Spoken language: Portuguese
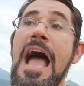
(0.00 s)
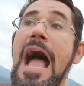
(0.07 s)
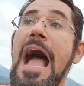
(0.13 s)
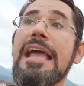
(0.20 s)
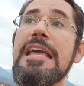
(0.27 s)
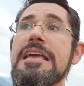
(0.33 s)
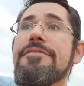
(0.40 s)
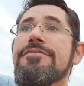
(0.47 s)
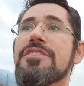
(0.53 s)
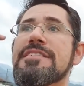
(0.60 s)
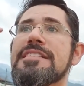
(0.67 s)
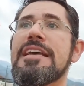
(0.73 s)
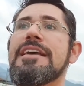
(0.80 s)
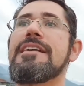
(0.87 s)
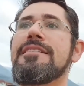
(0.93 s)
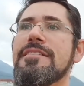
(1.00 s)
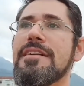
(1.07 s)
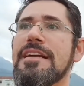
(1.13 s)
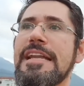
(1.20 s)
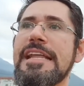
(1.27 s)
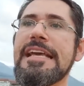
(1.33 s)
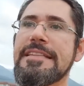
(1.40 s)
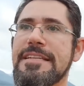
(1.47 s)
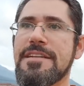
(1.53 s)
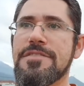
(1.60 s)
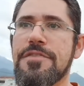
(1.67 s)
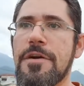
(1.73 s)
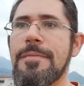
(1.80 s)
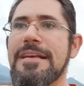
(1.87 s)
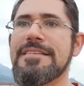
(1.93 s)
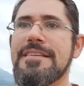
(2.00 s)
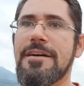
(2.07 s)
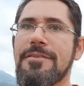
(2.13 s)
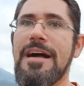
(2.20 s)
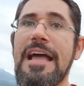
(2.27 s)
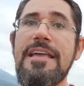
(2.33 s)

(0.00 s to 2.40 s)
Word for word: Aí você cria transformação.